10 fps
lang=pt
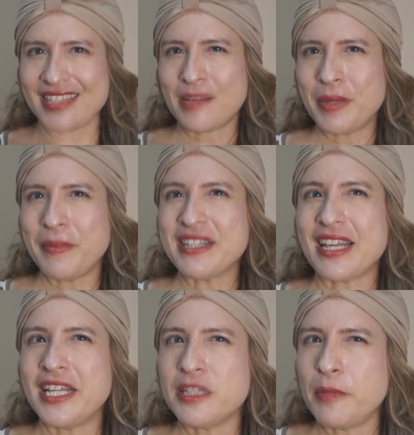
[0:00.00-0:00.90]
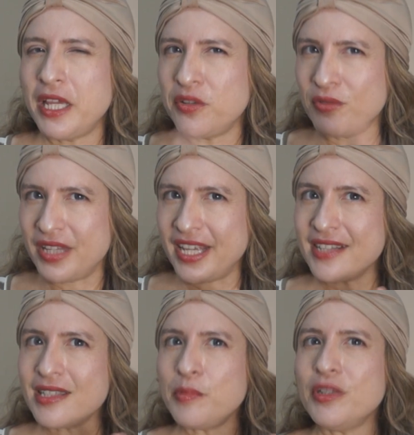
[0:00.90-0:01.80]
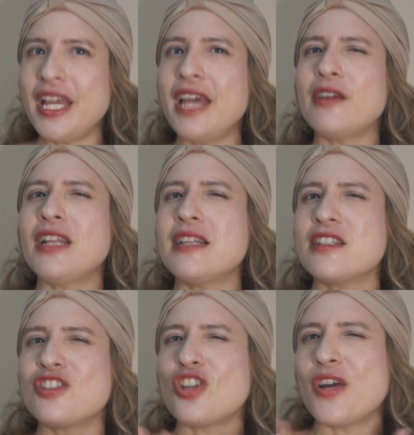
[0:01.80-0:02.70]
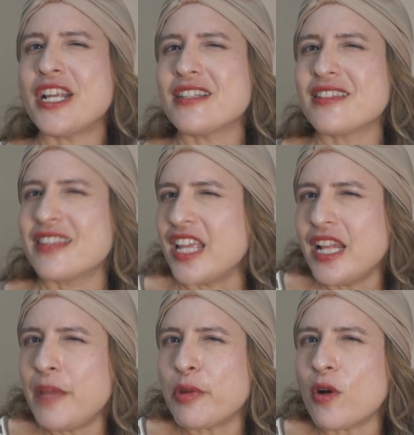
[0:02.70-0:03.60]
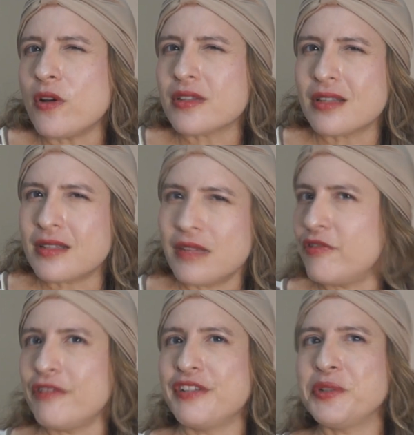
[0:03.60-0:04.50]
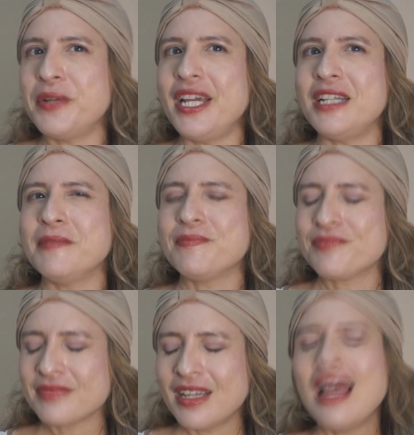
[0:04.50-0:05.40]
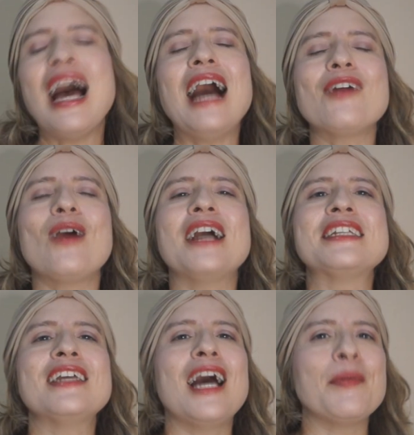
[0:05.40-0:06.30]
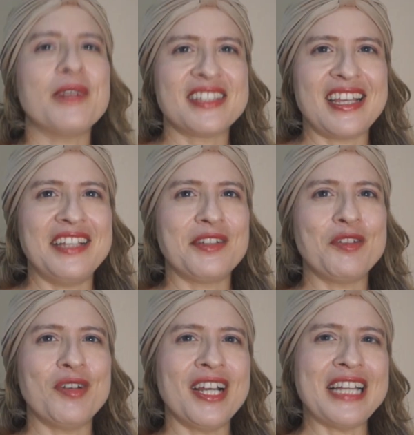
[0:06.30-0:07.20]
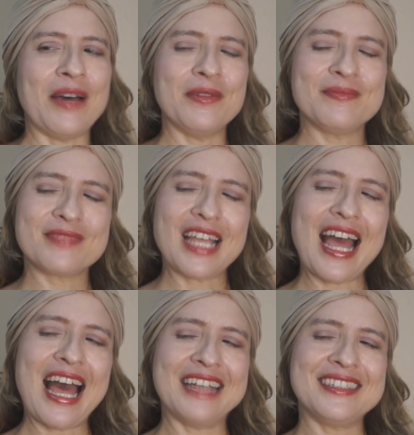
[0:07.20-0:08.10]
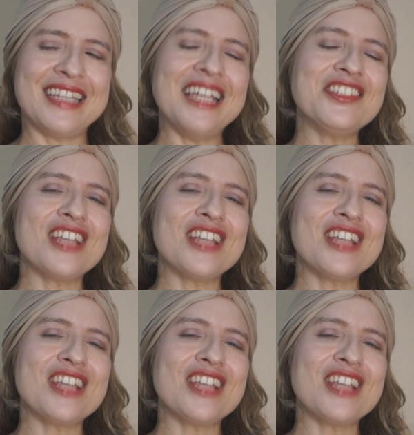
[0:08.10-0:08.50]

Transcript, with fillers: Quer saber mais a respeito desse boneco e das histórias tenebrosas envolvendo ele? Aguardem após a intro do canal. Até